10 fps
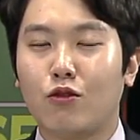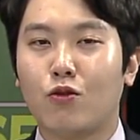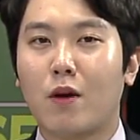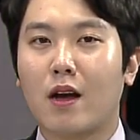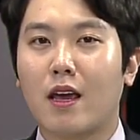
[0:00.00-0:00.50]

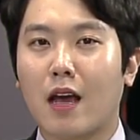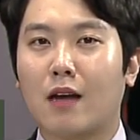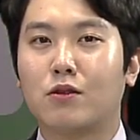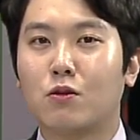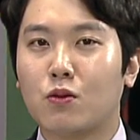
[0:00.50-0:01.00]
유방의
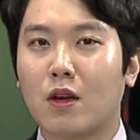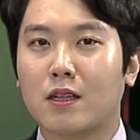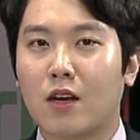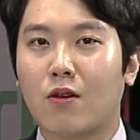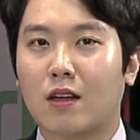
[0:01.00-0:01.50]
양성 종양
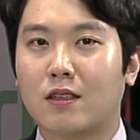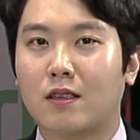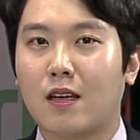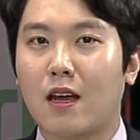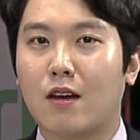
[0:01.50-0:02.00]
제거하실
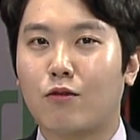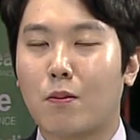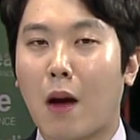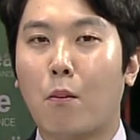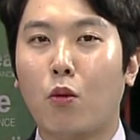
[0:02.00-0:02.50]
때 우리
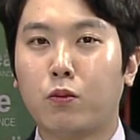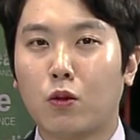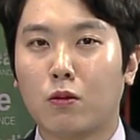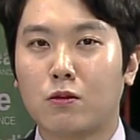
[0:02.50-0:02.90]
맘모토